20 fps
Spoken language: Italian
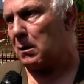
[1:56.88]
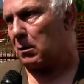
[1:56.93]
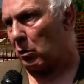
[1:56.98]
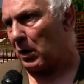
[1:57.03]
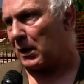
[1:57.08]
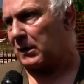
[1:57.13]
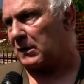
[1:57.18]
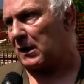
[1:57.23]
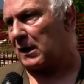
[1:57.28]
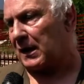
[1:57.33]

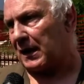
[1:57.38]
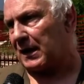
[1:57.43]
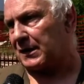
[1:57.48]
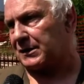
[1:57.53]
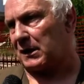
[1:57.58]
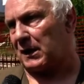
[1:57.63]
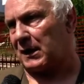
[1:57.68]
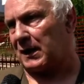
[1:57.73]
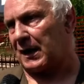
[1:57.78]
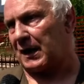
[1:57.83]
Guarda
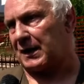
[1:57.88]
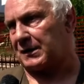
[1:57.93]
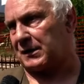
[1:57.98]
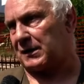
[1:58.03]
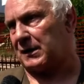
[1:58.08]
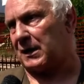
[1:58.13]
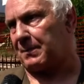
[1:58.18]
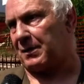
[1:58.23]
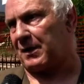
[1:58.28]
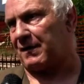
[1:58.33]
caso le
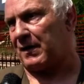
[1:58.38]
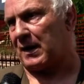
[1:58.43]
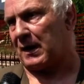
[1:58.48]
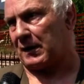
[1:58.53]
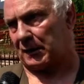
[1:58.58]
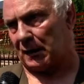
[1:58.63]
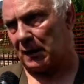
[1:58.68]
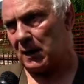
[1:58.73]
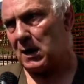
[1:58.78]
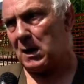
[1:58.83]
case dei
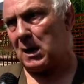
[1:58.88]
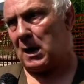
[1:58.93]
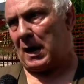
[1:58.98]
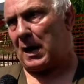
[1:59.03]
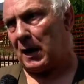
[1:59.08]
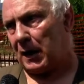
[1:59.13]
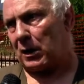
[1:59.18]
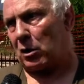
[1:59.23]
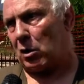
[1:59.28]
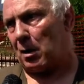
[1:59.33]
privati
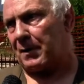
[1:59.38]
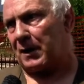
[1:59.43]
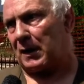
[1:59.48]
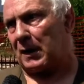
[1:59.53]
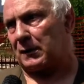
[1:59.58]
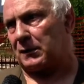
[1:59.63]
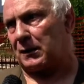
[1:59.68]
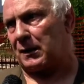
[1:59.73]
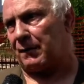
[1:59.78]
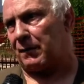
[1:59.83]
e le
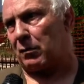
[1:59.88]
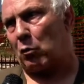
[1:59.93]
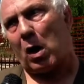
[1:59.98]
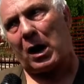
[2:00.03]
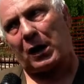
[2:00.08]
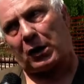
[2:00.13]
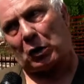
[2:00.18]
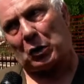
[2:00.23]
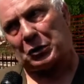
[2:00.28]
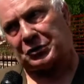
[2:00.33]
cooperative,
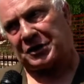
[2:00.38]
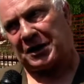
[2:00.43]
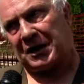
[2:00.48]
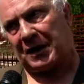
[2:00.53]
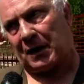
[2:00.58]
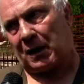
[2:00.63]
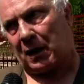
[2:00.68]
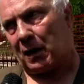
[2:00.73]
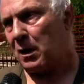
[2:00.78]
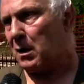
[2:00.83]

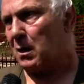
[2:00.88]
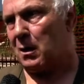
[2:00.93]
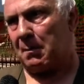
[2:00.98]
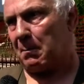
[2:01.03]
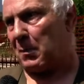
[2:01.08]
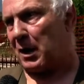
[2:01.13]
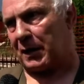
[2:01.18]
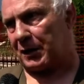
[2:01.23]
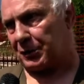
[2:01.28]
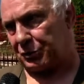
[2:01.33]
qualcosina,
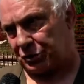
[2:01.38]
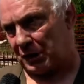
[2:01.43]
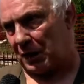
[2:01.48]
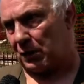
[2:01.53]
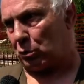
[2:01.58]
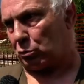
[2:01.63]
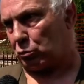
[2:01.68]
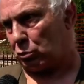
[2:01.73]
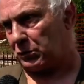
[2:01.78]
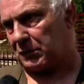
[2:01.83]
ma
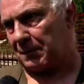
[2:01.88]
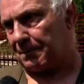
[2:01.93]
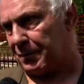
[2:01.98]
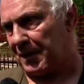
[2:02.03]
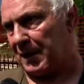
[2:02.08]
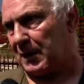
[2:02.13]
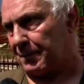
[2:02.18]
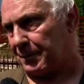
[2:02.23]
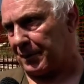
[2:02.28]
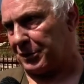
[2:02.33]
stanno tutte
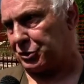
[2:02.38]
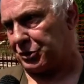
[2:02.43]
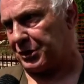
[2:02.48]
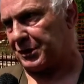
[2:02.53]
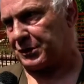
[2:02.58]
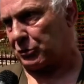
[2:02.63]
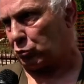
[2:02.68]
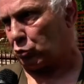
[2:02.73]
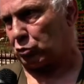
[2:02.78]
belle precise,